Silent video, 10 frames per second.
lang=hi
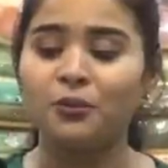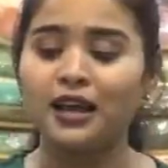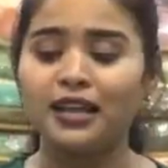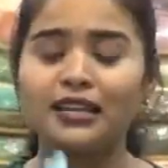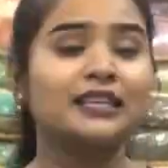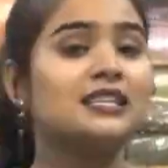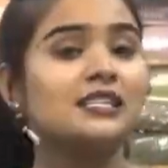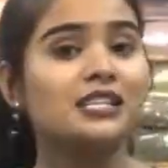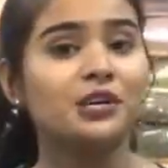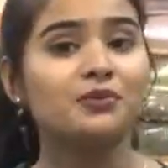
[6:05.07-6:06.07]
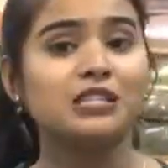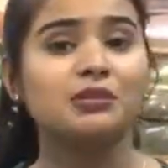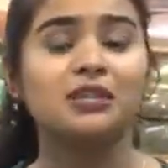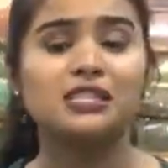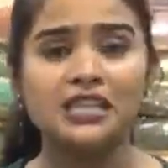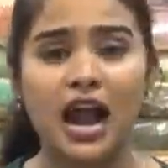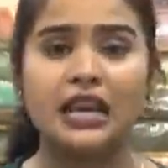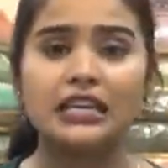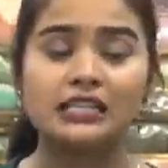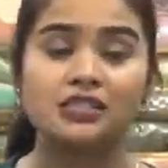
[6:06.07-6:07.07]
टॉप है लेकिन सीक्वेंस में
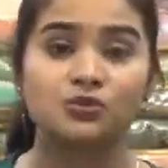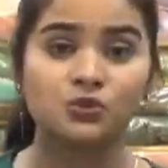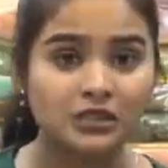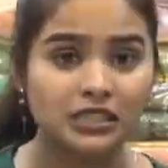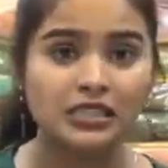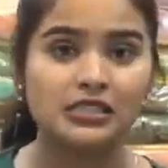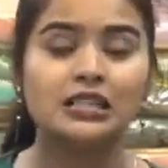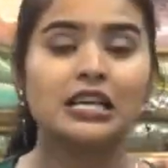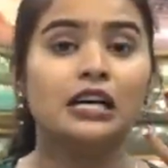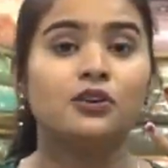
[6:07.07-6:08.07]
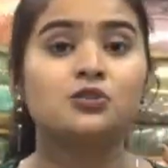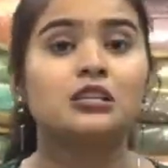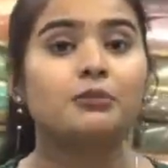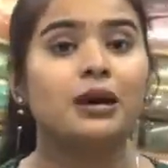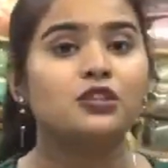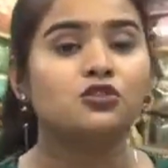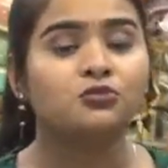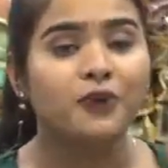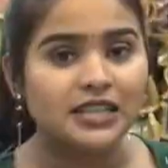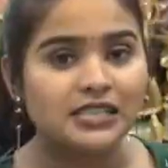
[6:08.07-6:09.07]
साड़ीज़ कुर्तीज़ उसके बाद जो
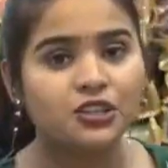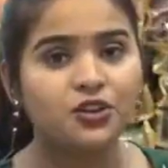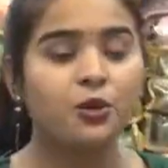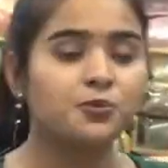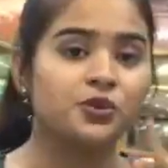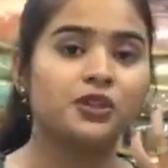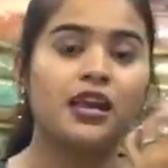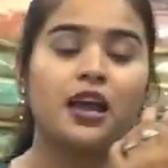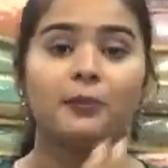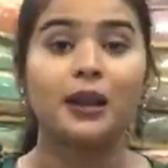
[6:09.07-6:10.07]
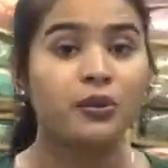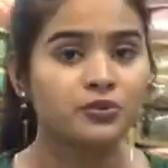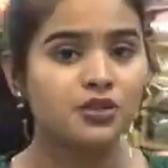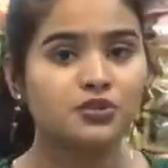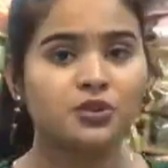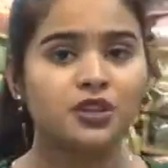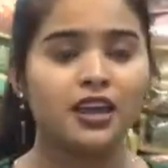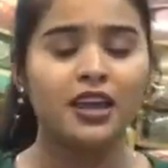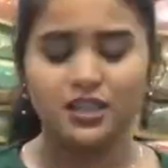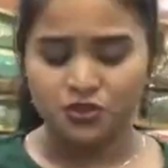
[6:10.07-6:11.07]
फैंसी टॉप्स होते हैं ब्लाउजेस होते
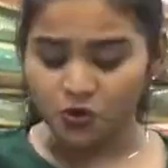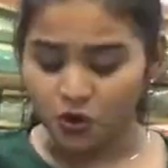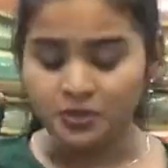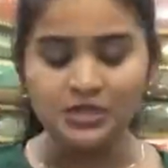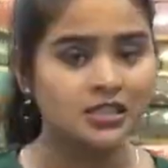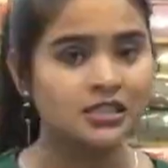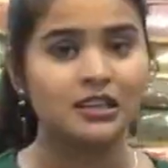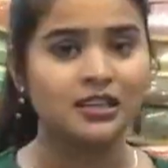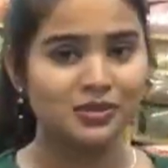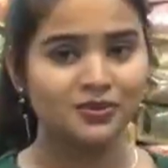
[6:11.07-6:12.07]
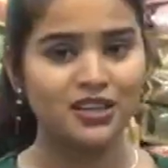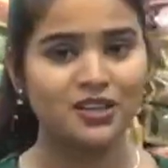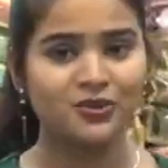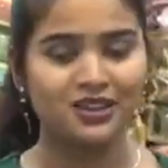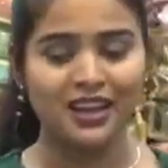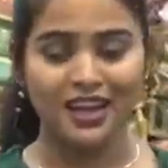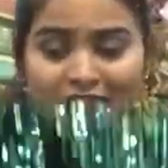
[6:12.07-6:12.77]
हैं जो भी चीज़ लेडीज़ वेयर की होती